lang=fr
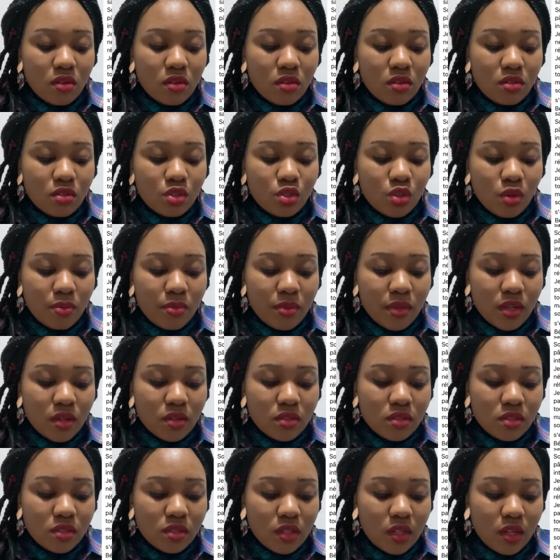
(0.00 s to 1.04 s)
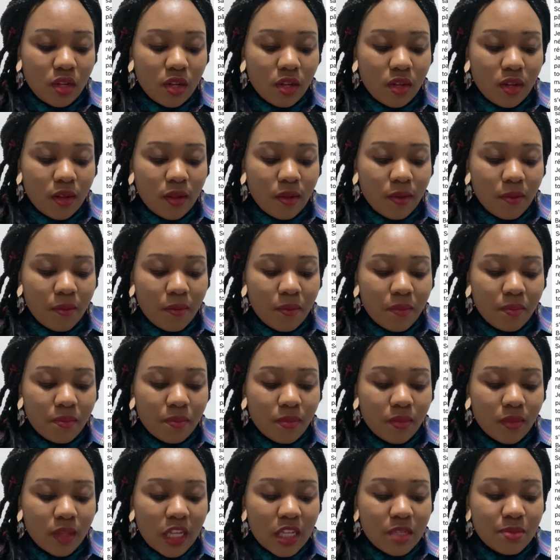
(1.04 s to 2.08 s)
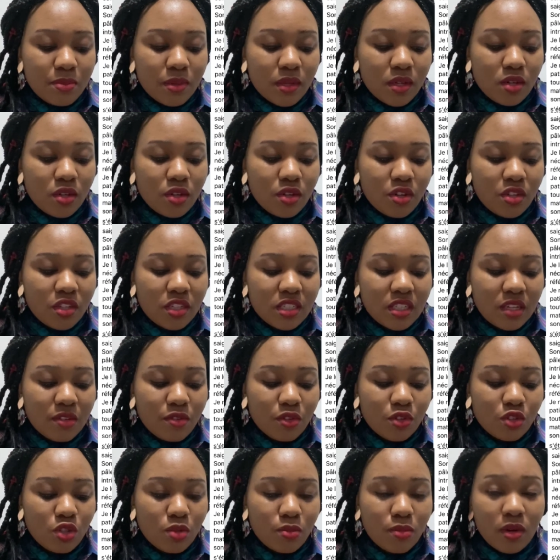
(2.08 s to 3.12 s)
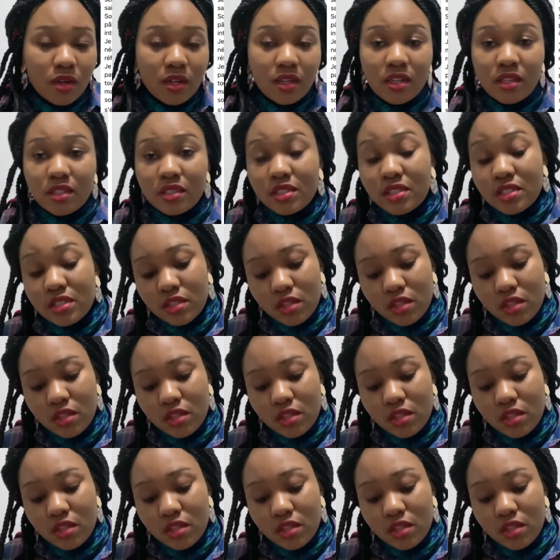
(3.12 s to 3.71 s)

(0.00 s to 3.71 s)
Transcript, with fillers: tomber enceinte. Explique-leur que les avortements clandestins